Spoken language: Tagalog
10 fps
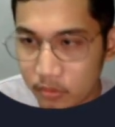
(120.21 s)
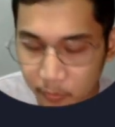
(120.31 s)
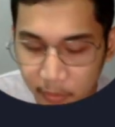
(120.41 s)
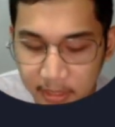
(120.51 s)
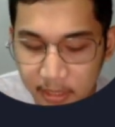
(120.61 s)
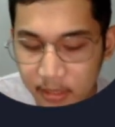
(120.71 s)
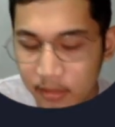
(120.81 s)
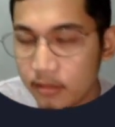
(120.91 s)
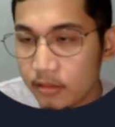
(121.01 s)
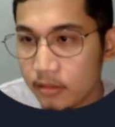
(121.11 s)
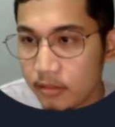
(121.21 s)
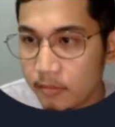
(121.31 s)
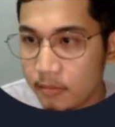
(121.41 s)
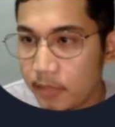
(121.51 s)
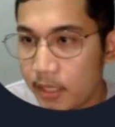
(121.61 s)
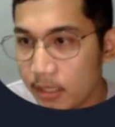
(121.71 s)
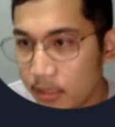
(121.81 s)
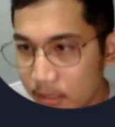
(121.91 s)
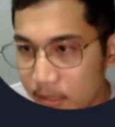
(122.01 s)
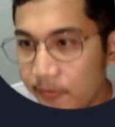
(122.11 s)
So, pwede rin. But
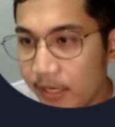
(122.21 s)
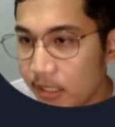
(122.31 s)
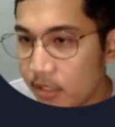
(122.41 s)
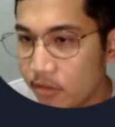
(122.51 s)
different na